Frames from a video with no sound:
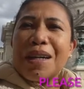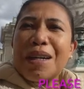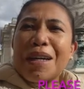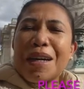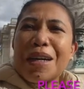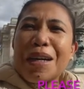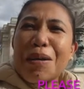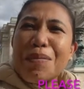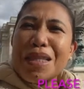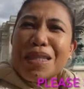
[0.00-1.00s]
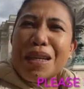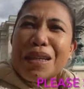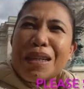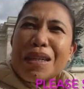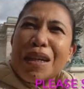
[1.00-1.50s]
kaya nga
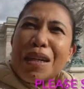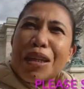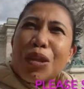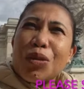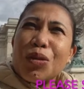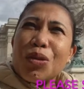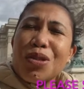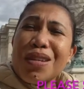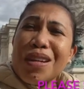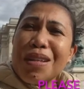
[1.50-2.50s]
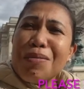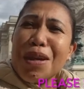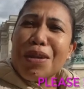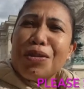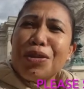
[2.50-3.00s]
minsan natatanong ko, sana
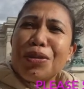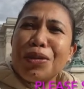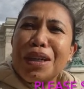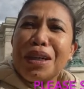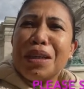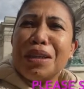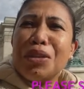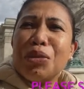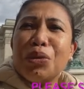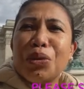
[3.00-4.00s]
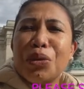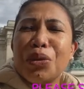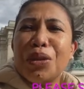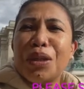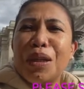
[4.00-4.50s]
meron yung nagganito
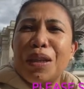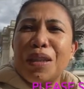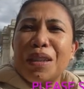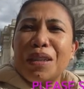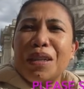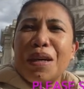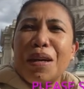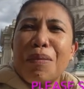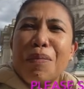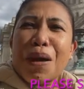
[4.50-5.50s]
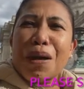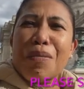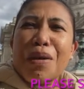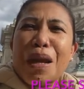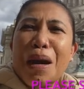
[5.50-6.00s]
noon na para
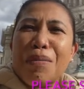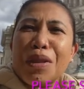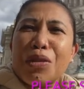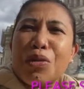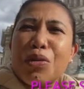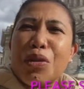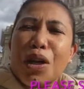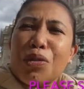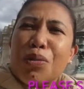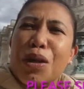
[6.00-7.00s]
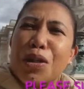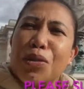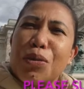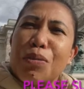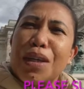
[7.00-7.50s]
malaman ko kung ano ba
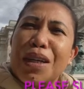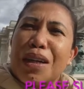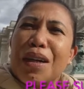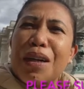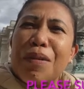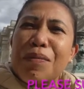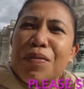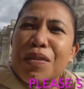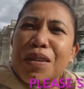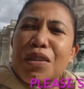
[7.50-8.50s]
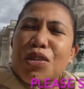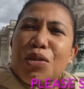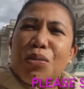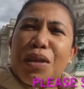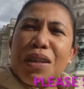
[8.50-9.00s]
yung mga
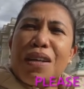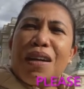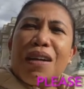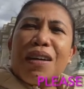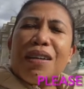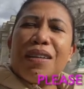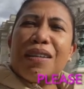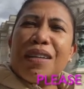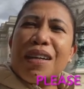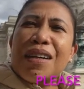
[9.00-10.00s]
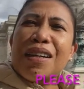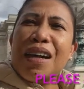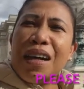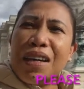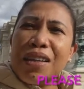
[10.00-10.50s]
yung mga
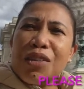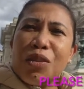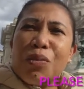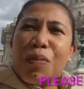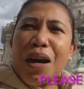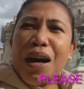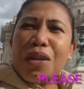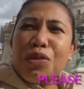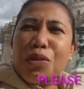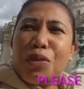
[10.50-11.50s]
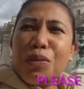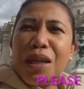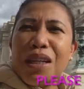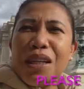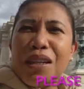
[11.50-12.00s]
guide kung paano
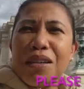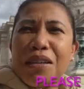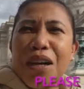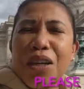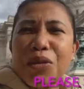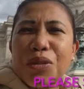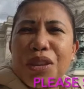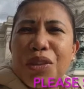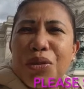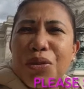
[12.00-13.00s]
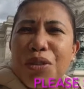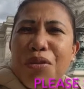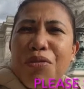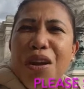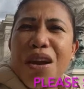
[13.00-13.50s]
maging ano dito sa
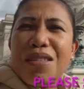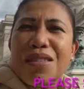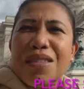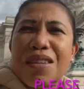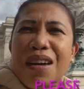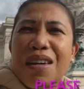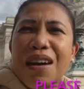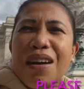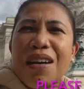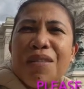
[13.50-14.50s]
France. Kaya